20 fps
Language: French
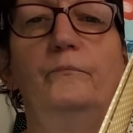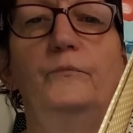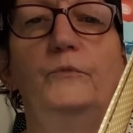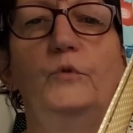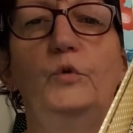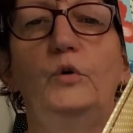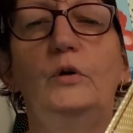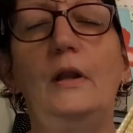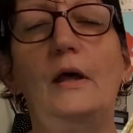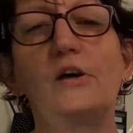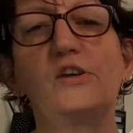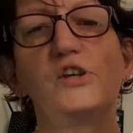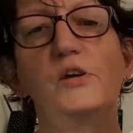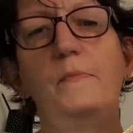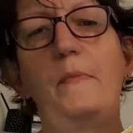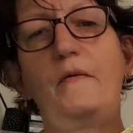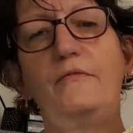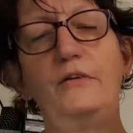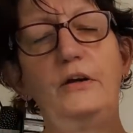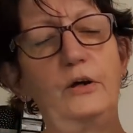Donc là, j'ai
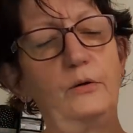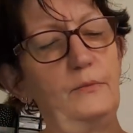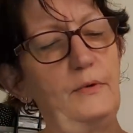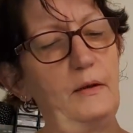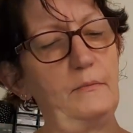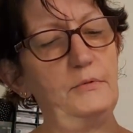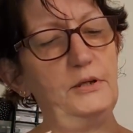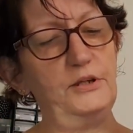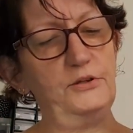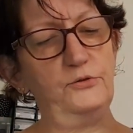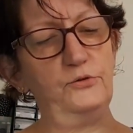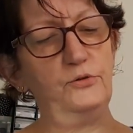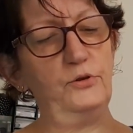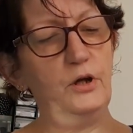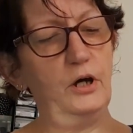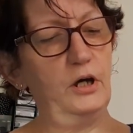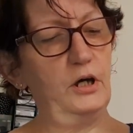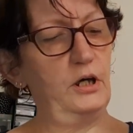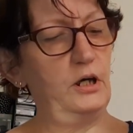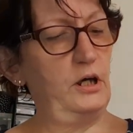pas fait comme
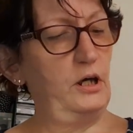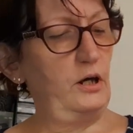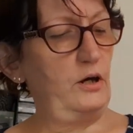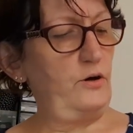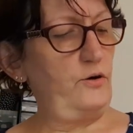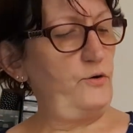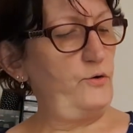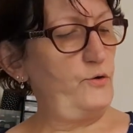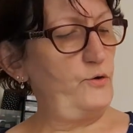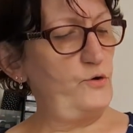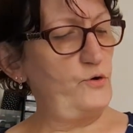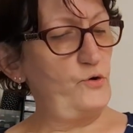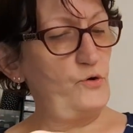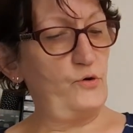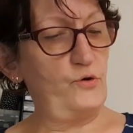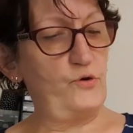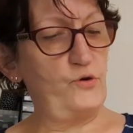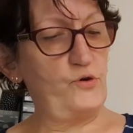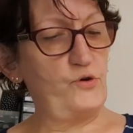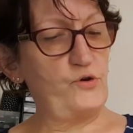d'habitude.
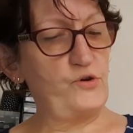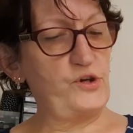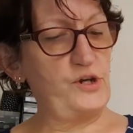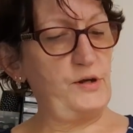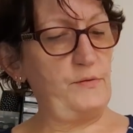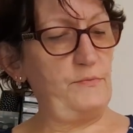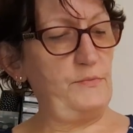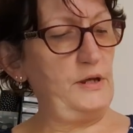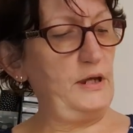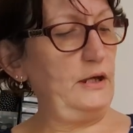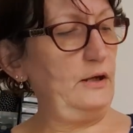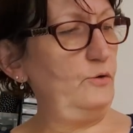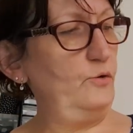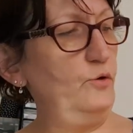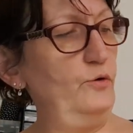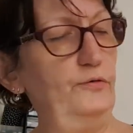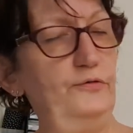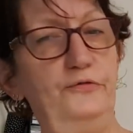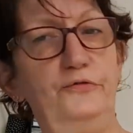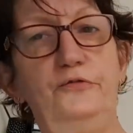Euh, j'ai mis
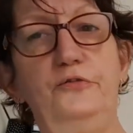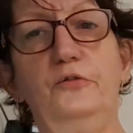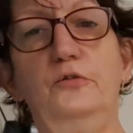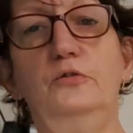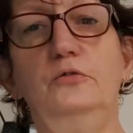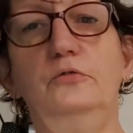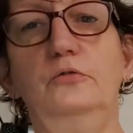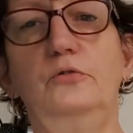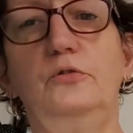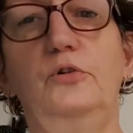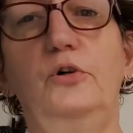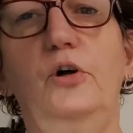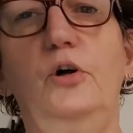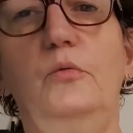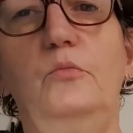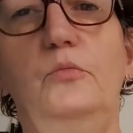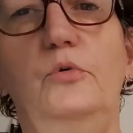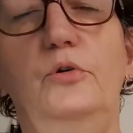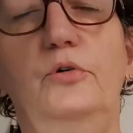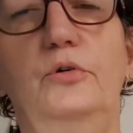le fond
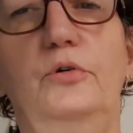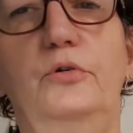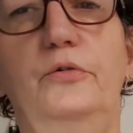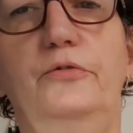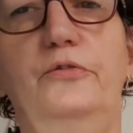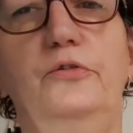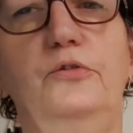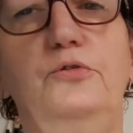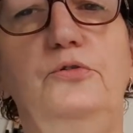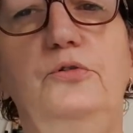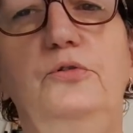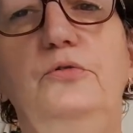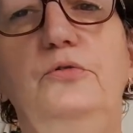comme le fond du